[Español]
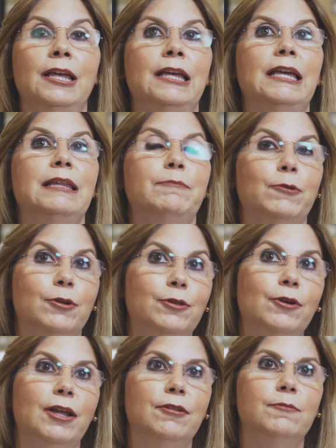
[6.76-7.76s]
Y por
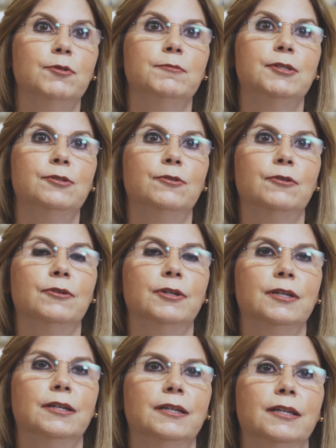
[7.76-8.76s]
otro lado hemos visto
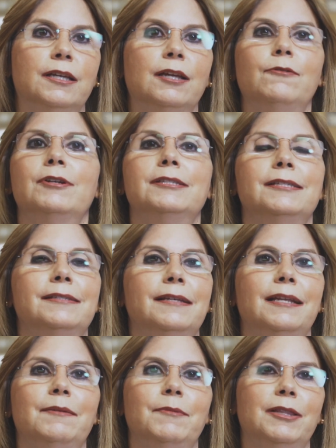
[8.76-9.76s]
que no existe
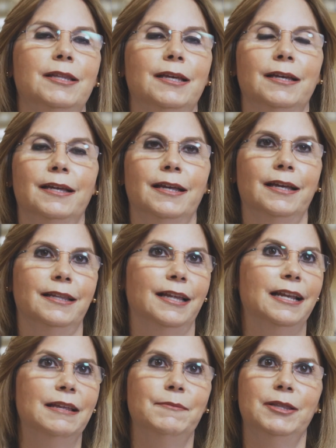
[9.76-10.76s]
límite,
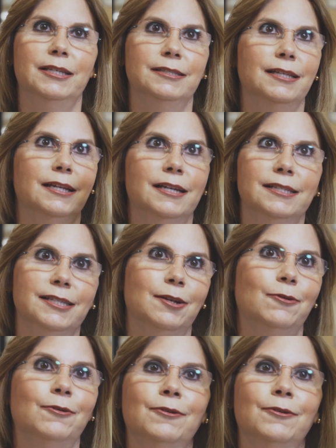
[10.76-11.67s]
el límite está en el cielo.